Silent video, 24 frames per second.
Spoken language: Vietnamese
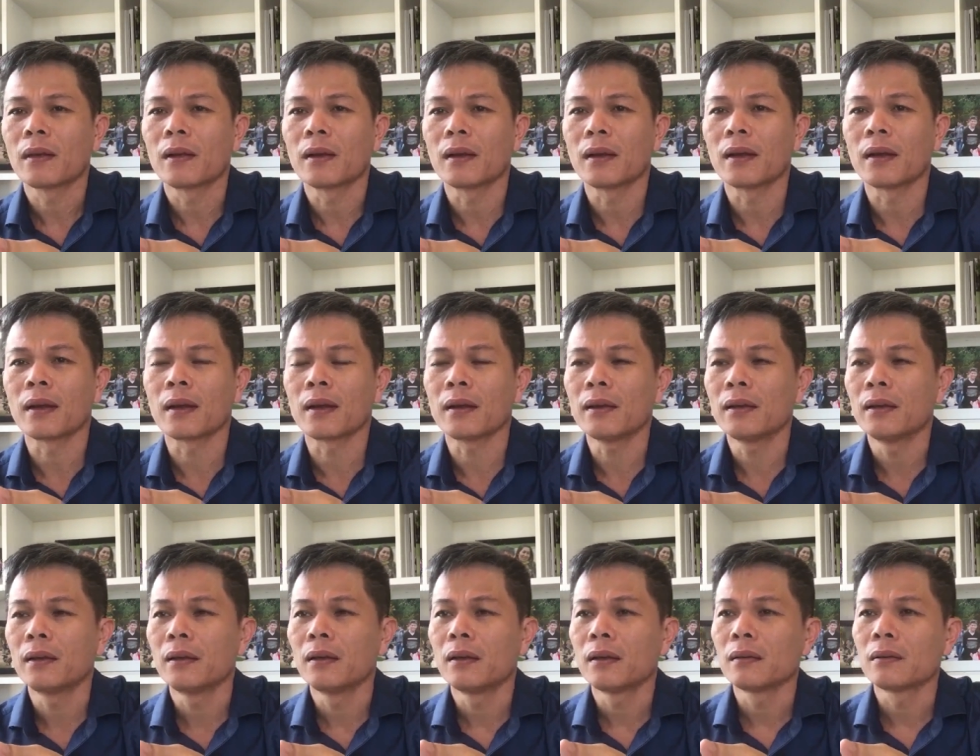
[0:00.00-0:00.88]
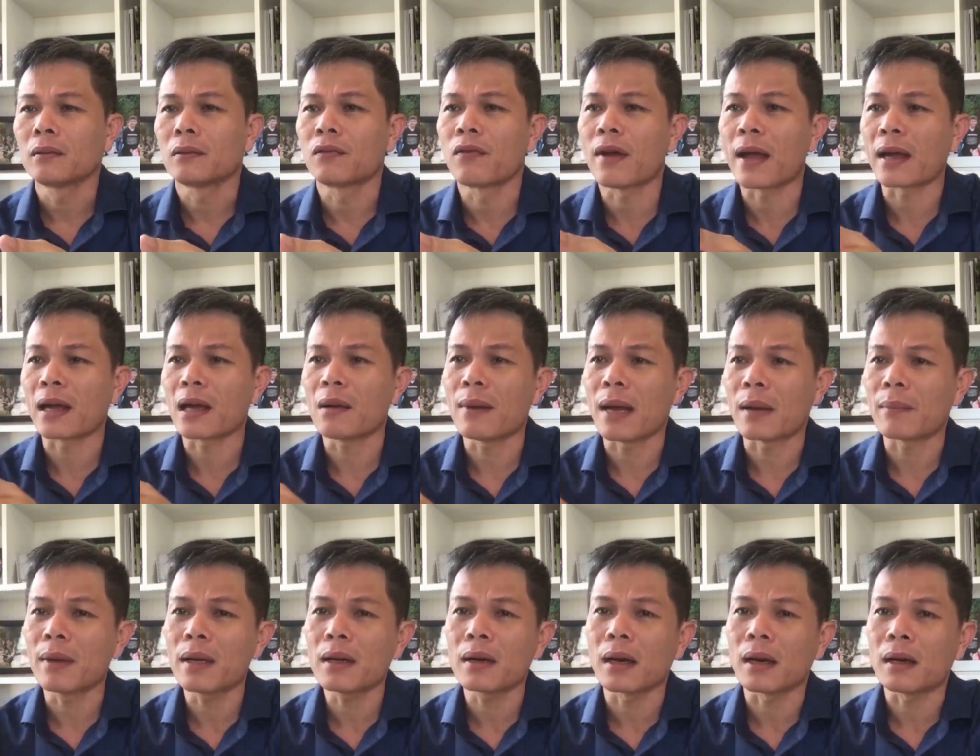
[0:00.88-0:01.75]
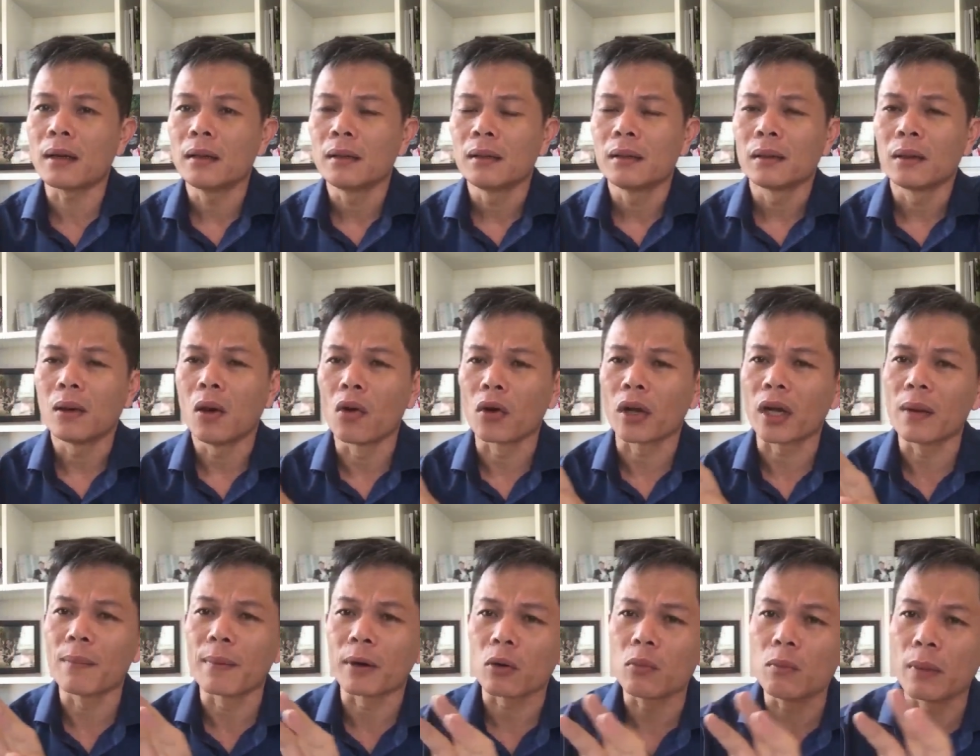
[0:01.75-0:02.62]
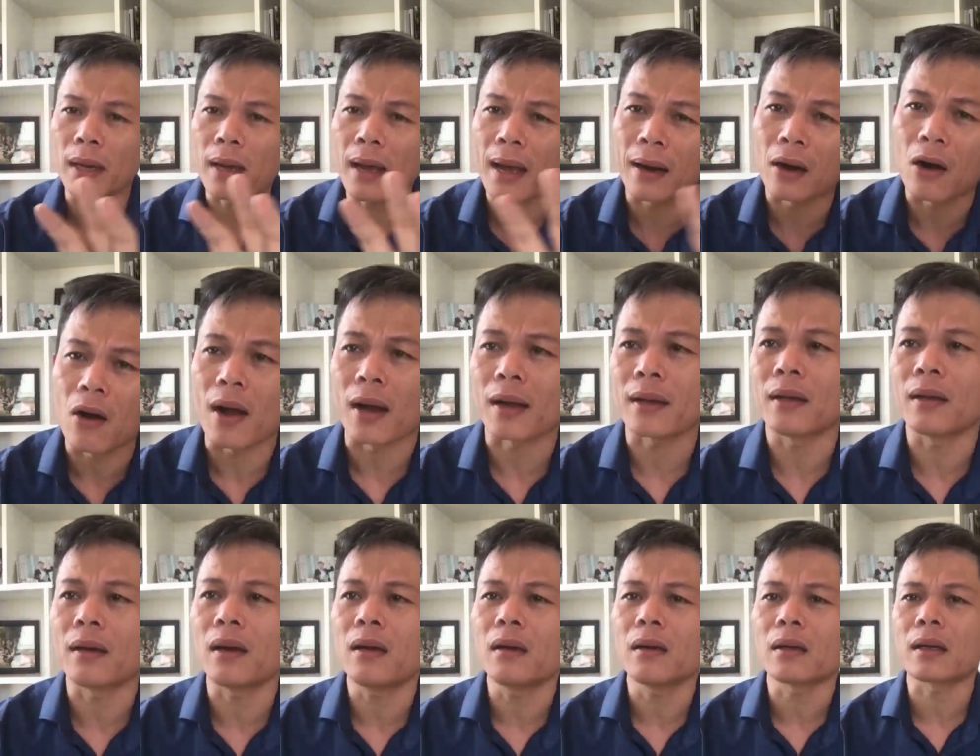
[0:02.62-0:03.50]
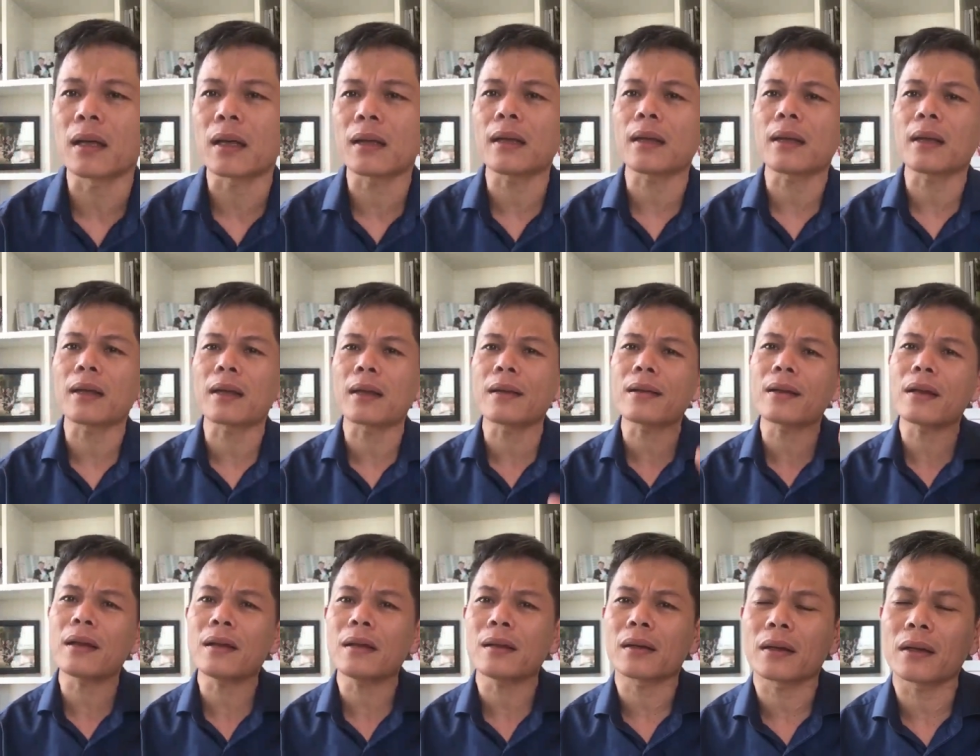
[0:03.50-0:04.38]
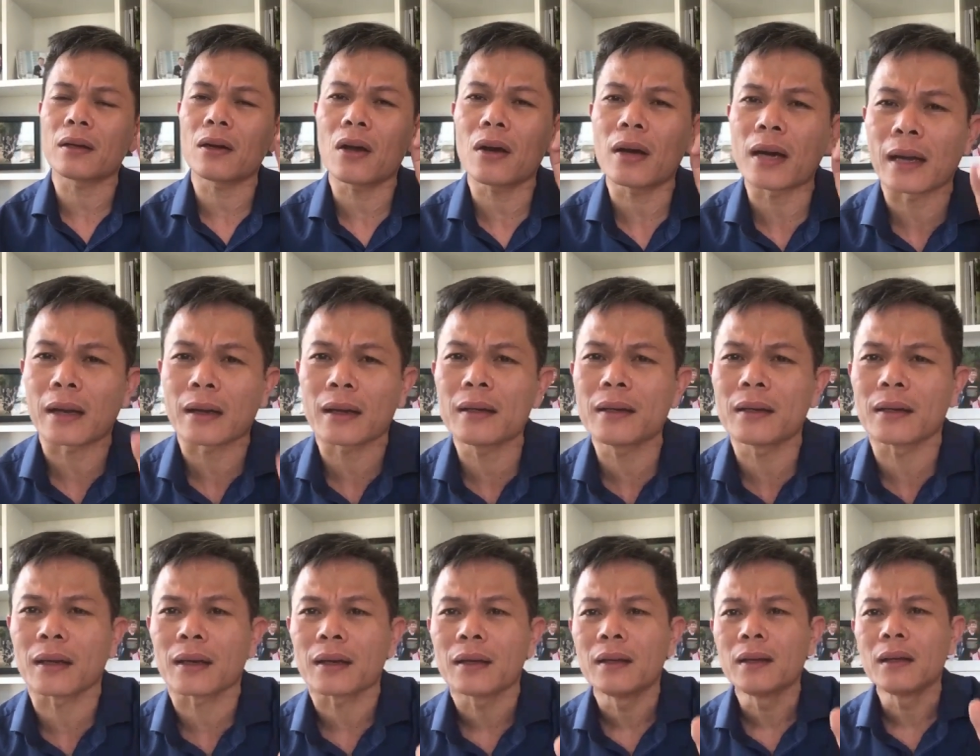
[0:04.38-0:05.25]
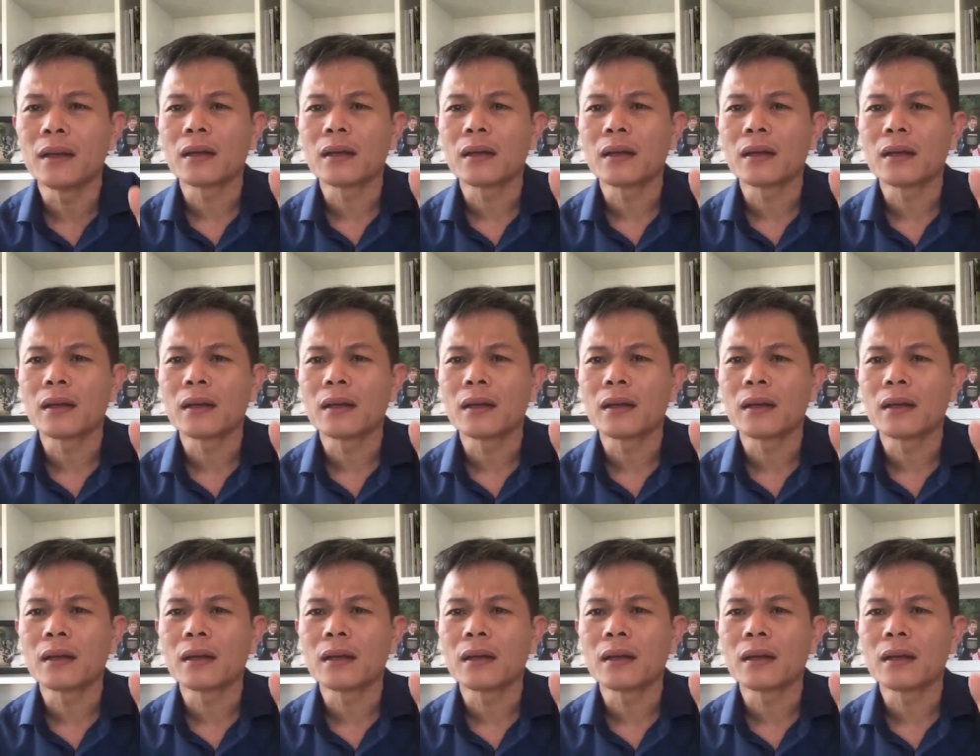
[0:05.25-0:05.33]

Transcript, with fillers: à, và các bạn biết là hồi kia mình cũng bị hàng loạt vậy đó cái cái cái cái cái cái đó là cái gì ạ